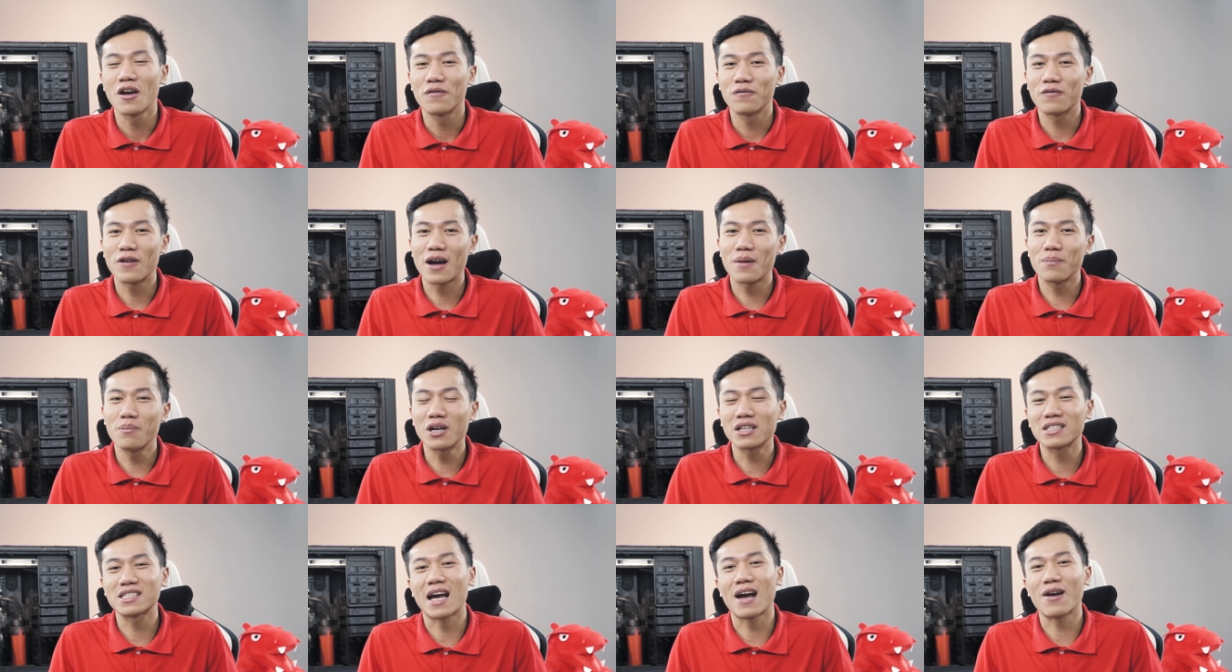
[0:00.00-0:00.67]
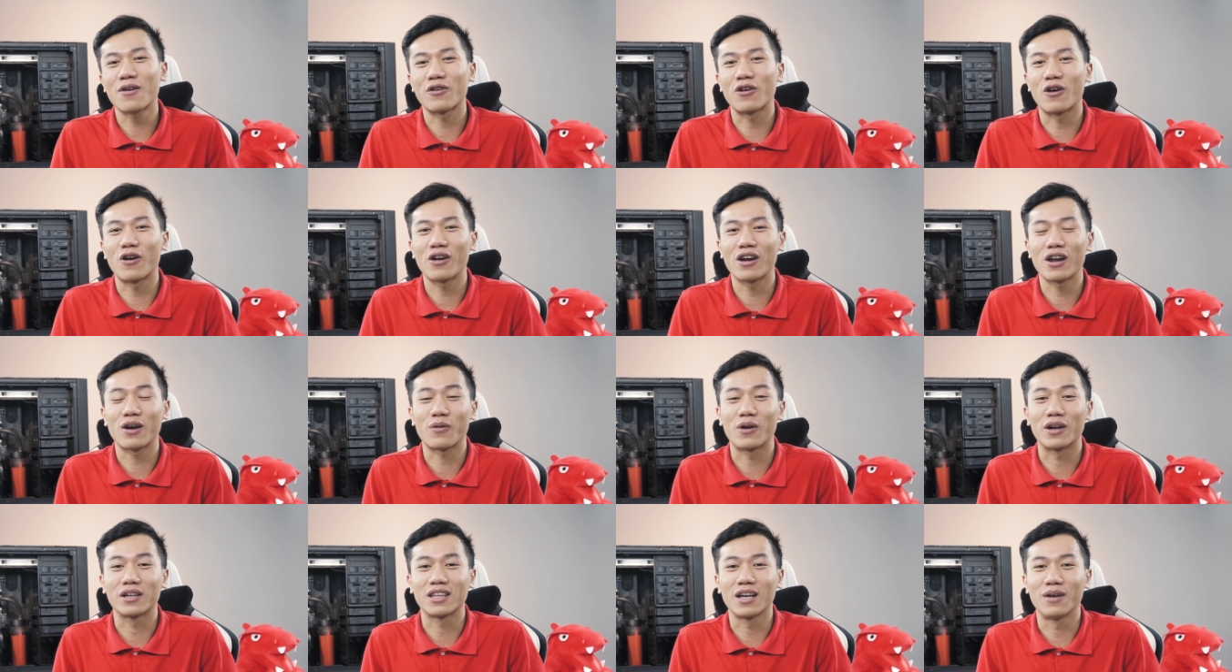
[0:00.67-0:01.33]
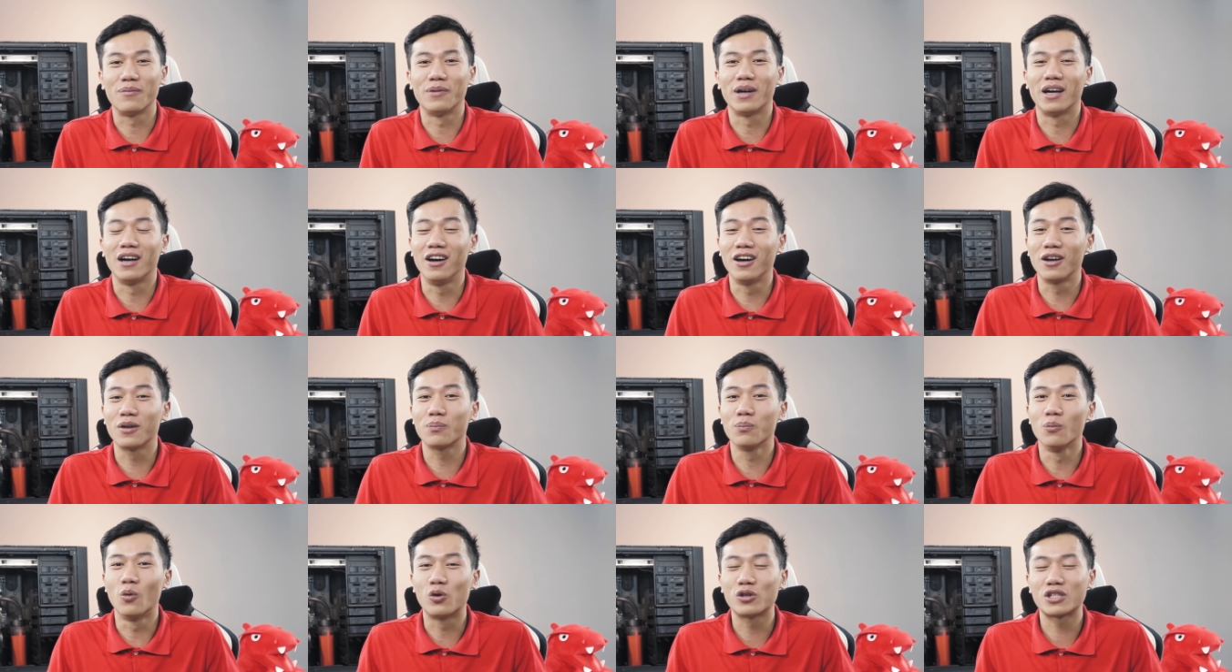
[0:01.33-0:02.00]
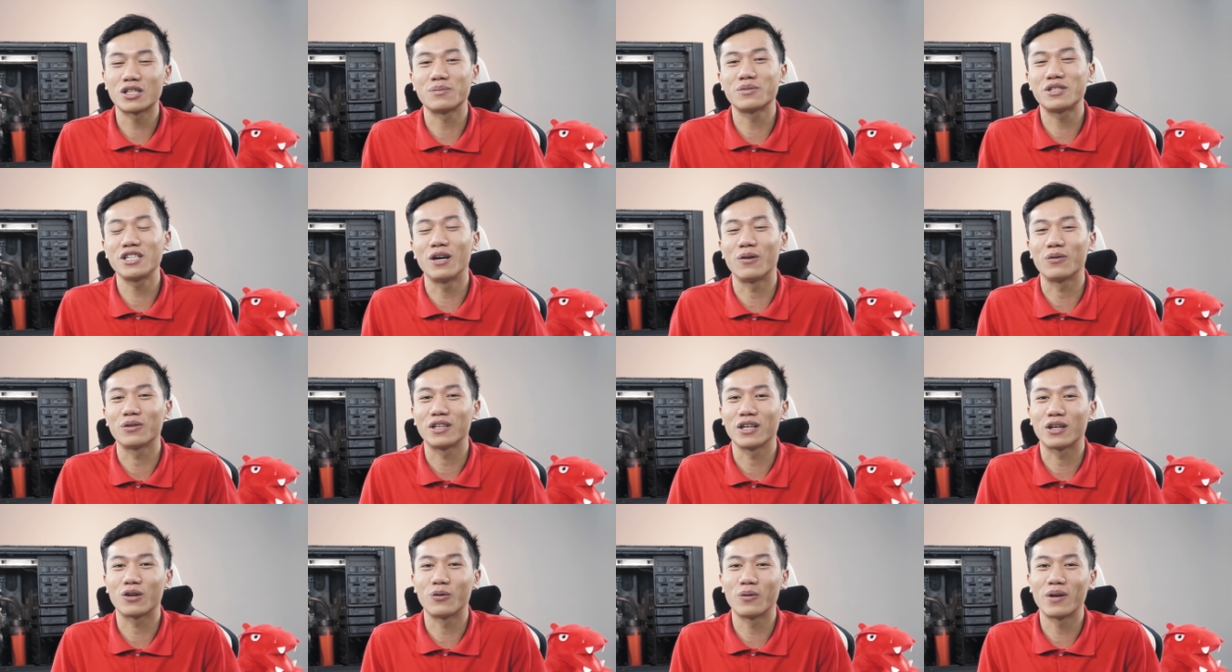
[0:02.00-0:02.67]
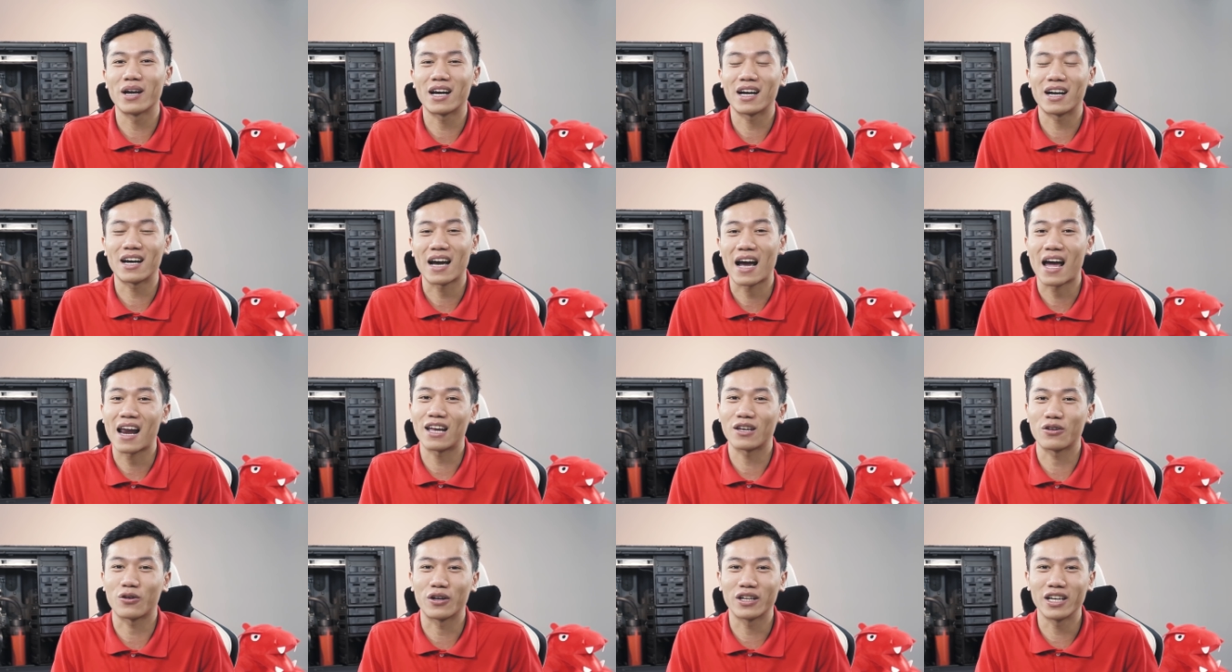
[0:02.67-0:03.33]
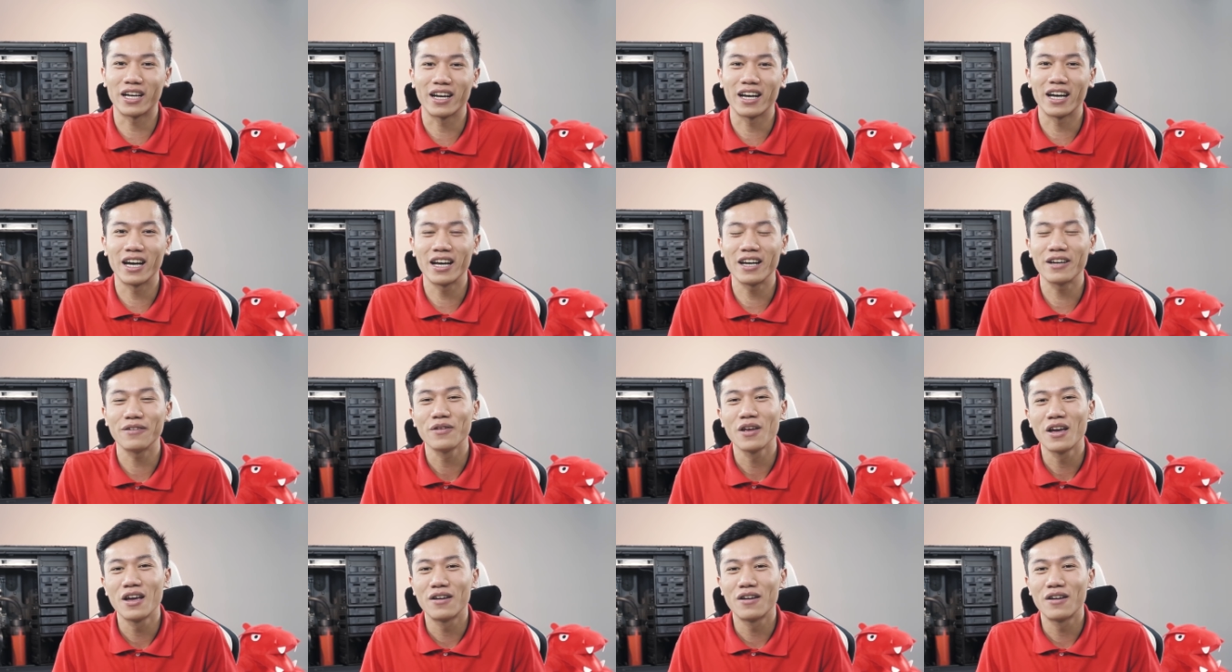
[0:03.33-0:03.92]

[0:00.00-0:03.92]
Và mức giá của nó là khoảng tầm à, hơn 400 triệu thì cũng uh, khá là nhói thật đấy.